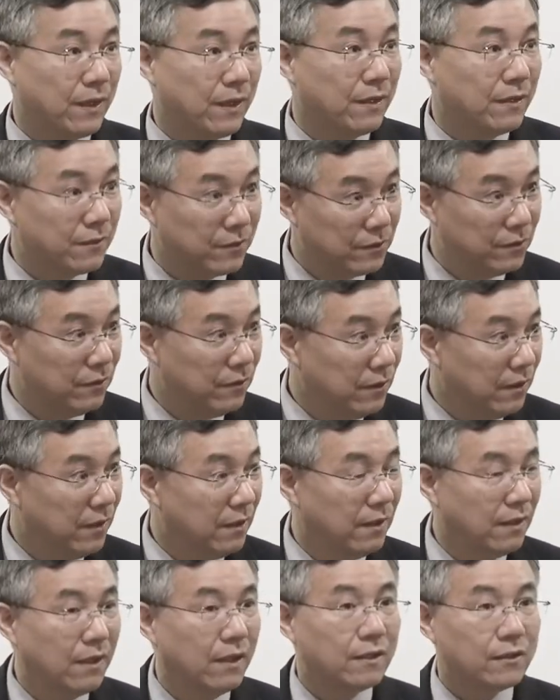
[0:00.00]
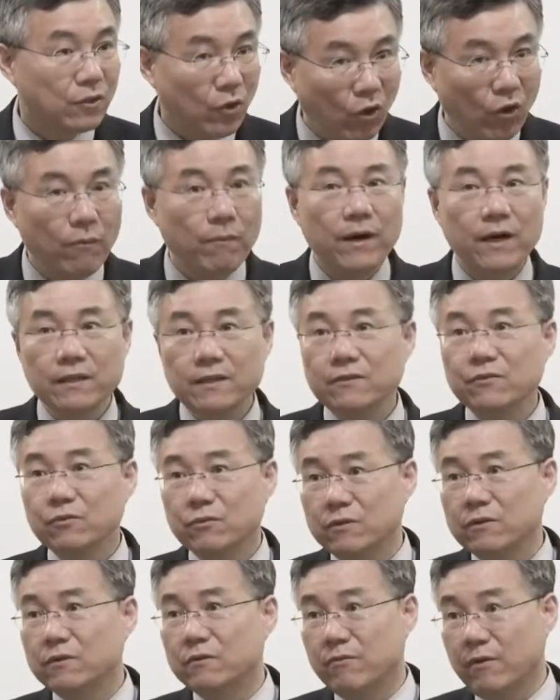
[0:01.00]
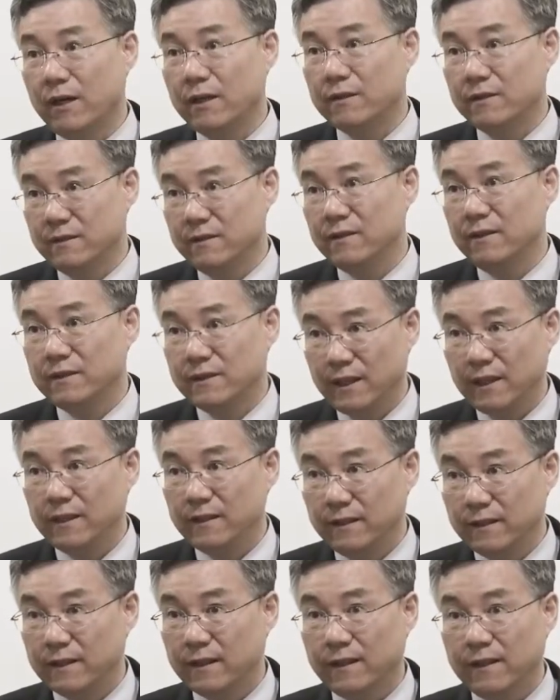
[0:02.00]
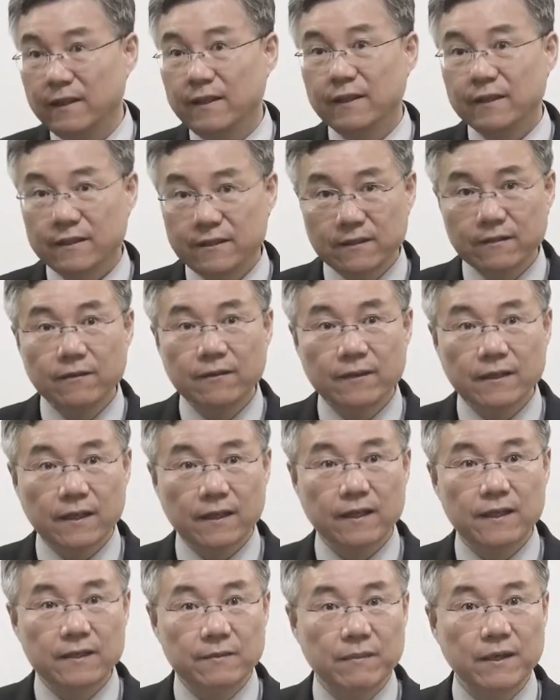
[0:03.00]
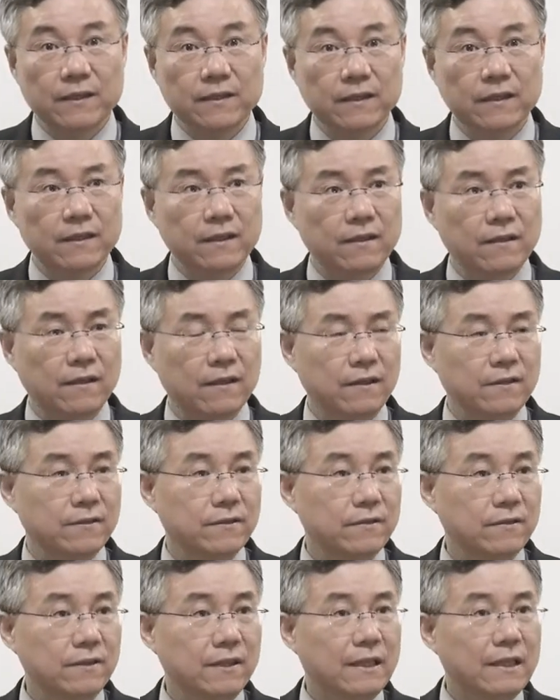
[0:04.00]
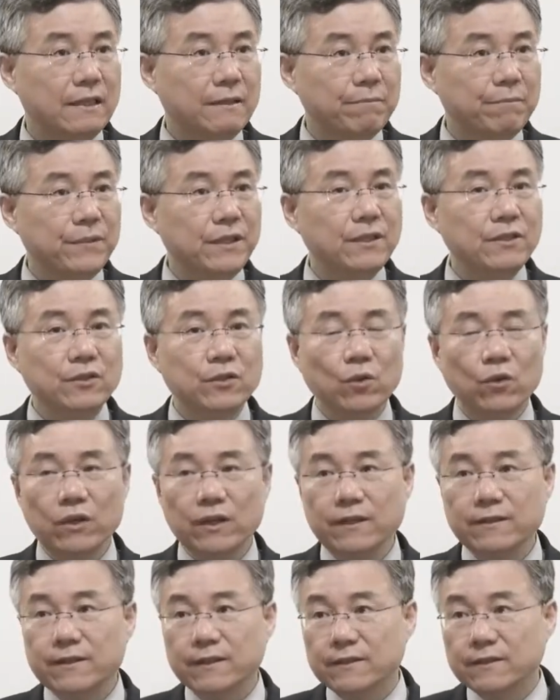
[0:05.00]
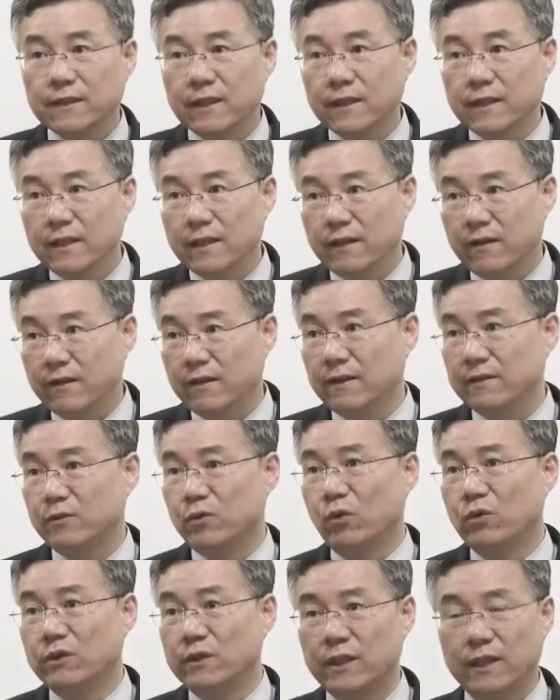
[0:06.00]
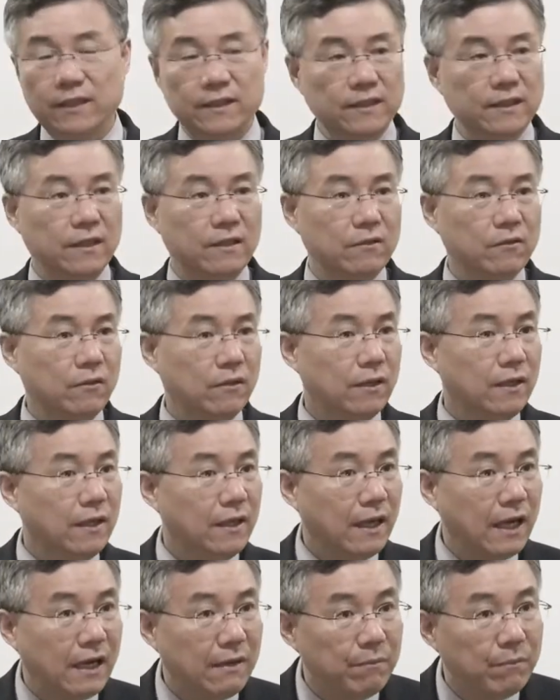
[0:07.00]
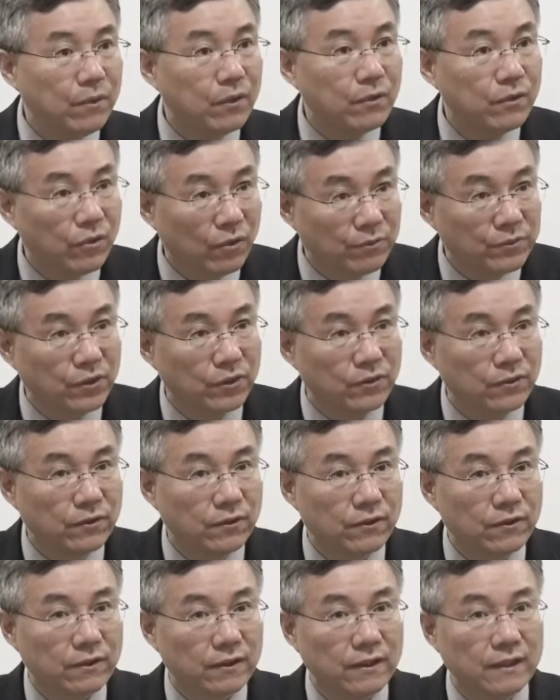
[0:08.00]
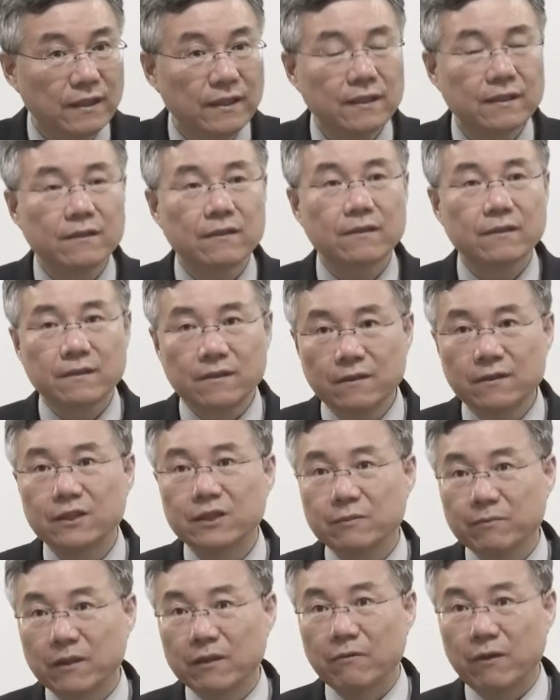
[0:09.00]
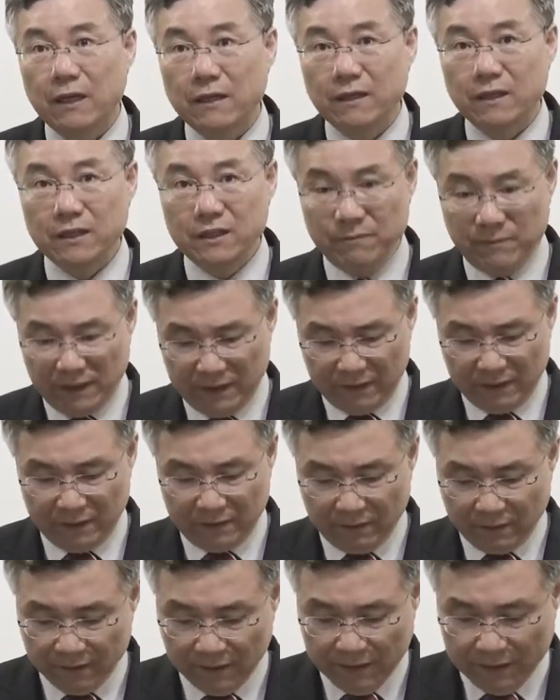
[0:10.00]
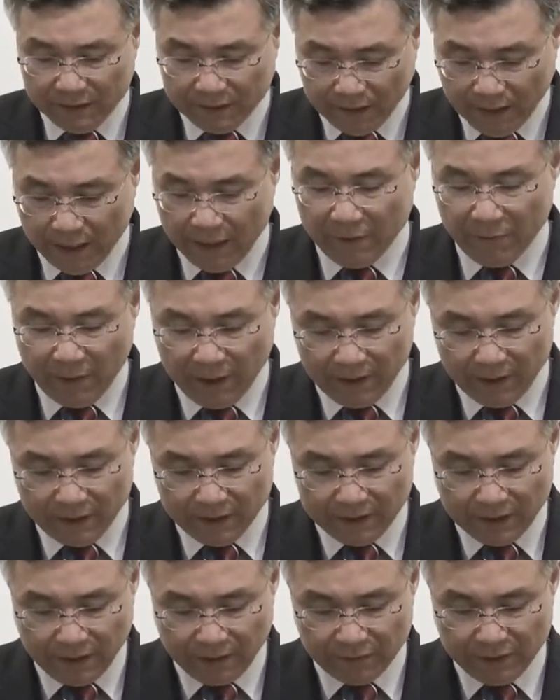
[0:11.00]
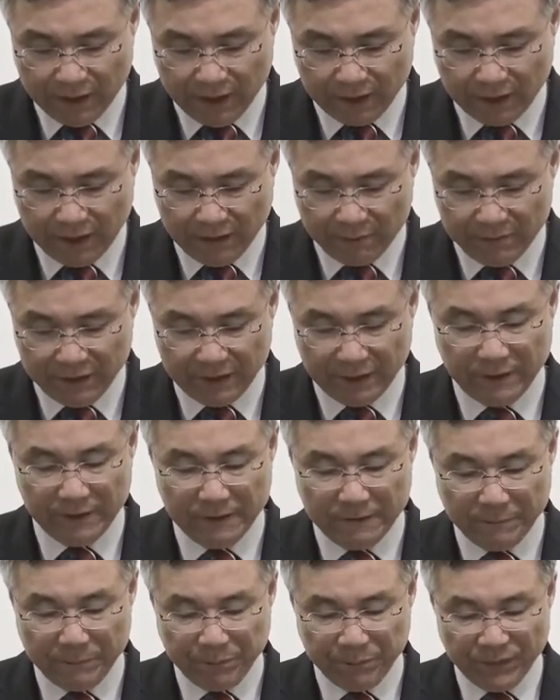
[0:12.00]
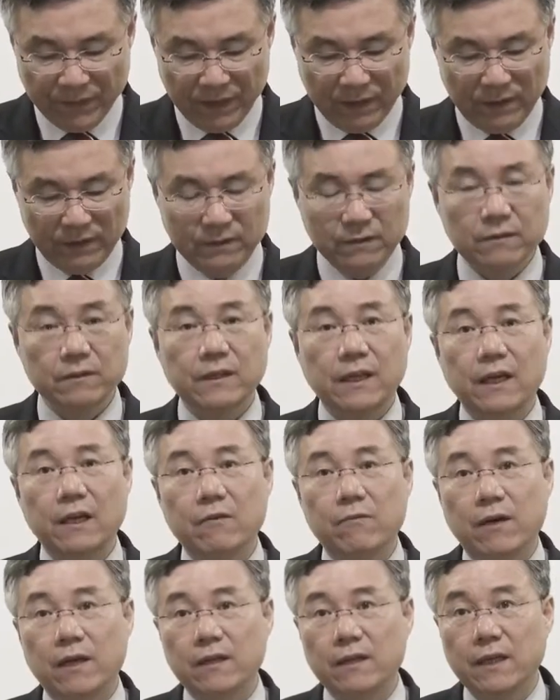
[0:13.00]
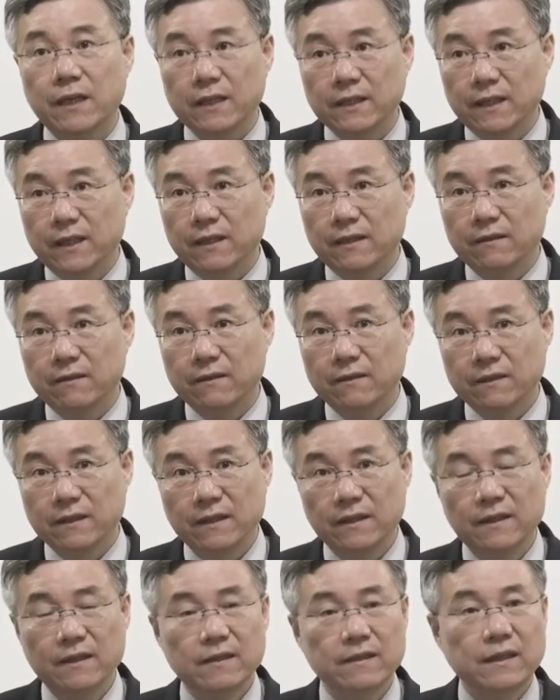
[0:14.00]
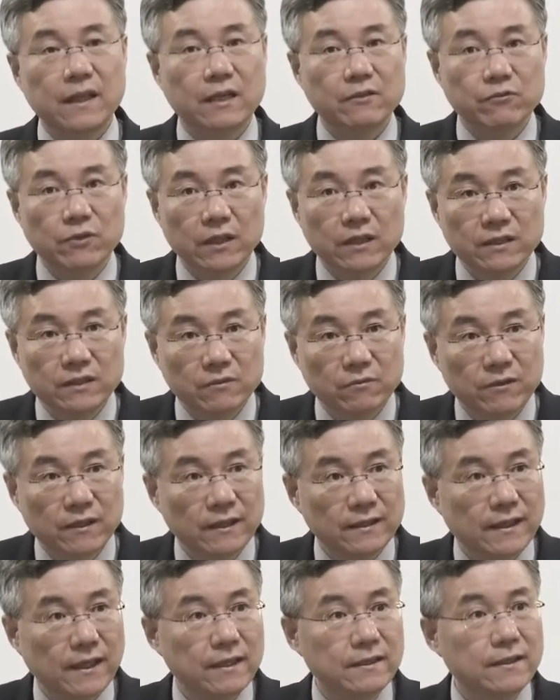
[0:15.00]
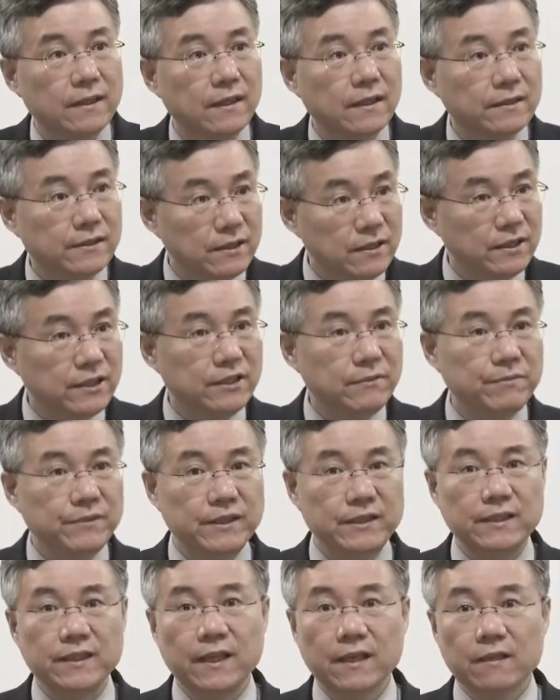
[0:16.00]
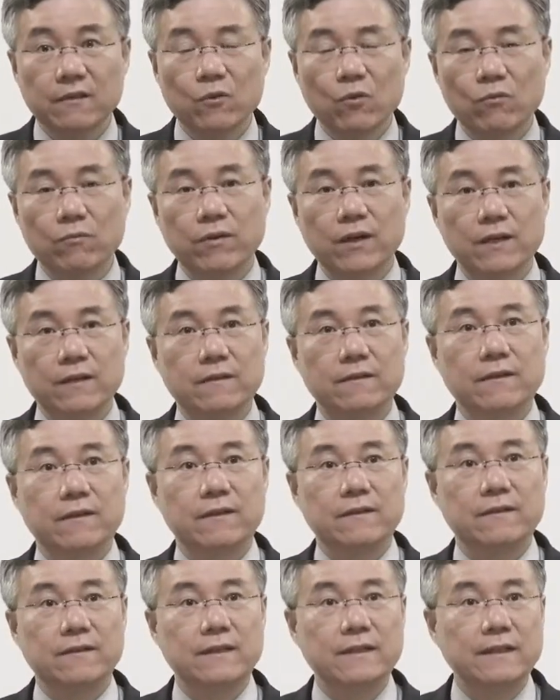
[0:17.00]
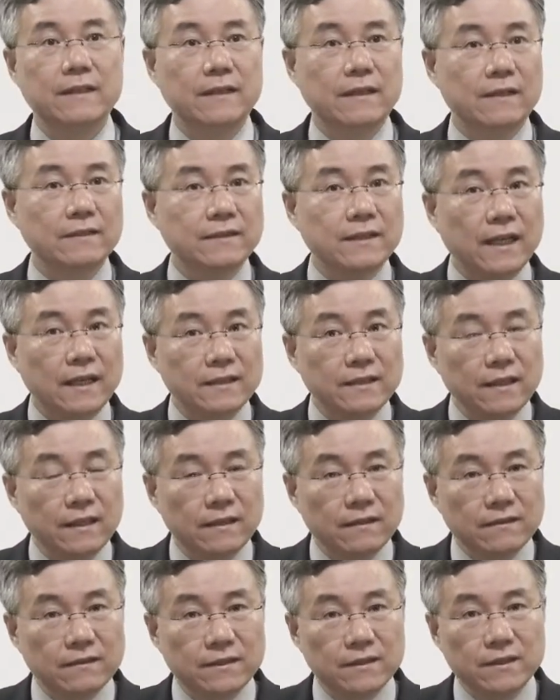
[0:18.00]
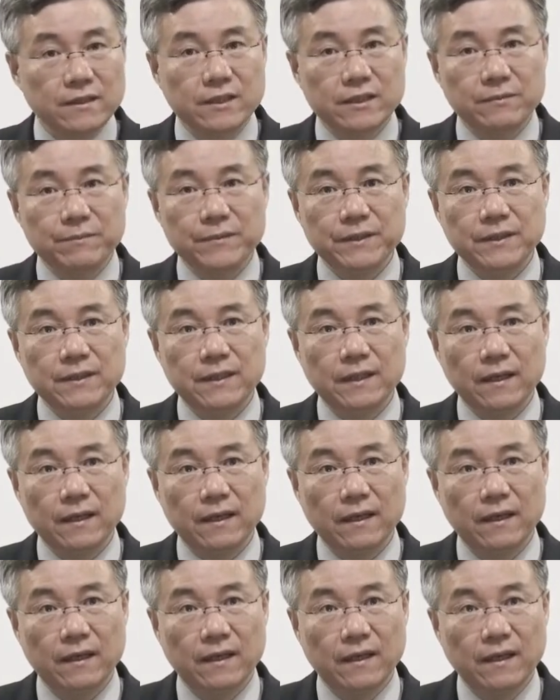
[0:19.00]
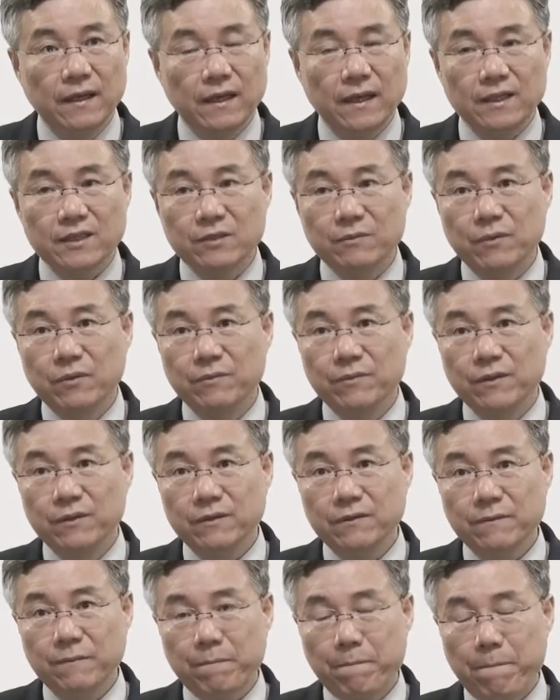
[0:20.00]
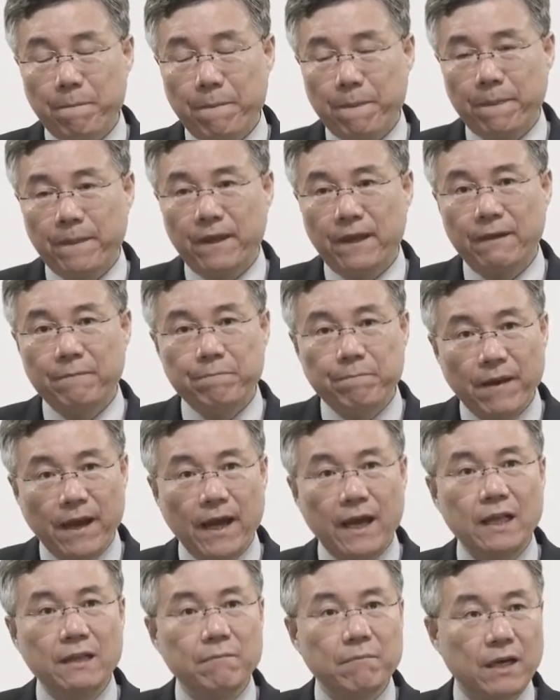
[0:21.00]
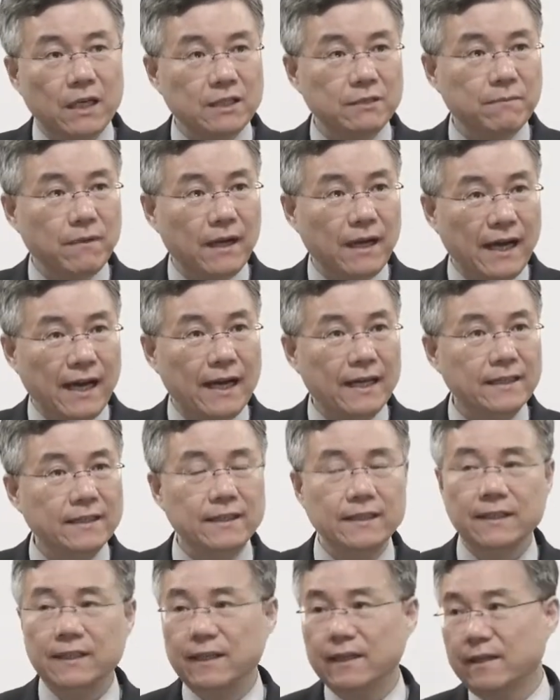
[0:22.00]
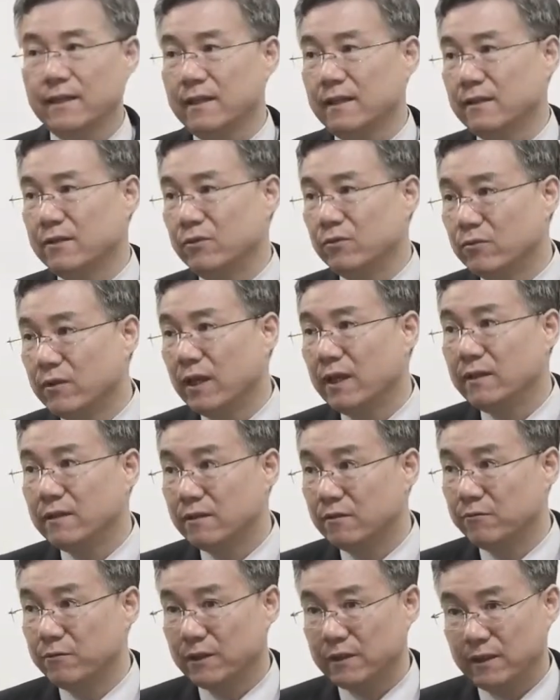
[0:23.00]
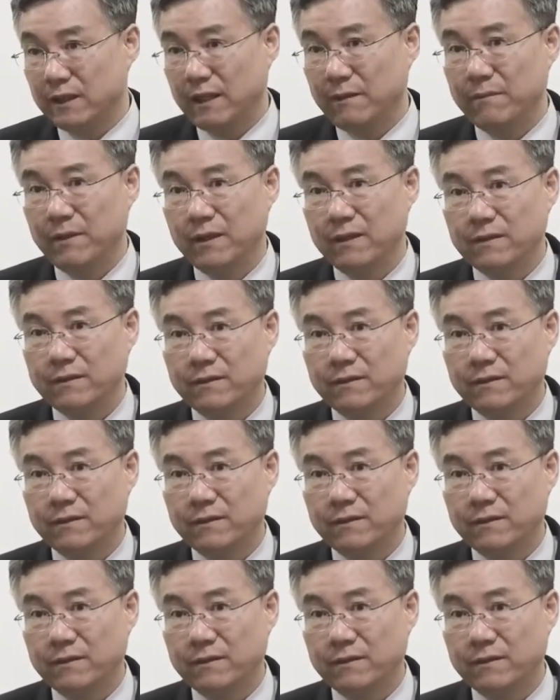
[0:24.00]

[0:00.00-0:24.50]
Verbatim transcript: 그렇죠? 예, 더 많이 죽는 그와 같은 일이 생긴다. 그런 때가 임한다는 거예요. 그래서 민족이 세상에 존재한 이래로 한 번도 없었던 그런 극심한 환란이 만다. 그걸 대환란이라고 이야기합니다. 그래서 그 대환란에 대한 건 나중에 이제 우리가 다니엘의 71회를 공부할 거예요. 그래서 다니엘의 그 71회 가서 보면 예, 맨 마지막 한 일회가 유대인들을 위해서 남아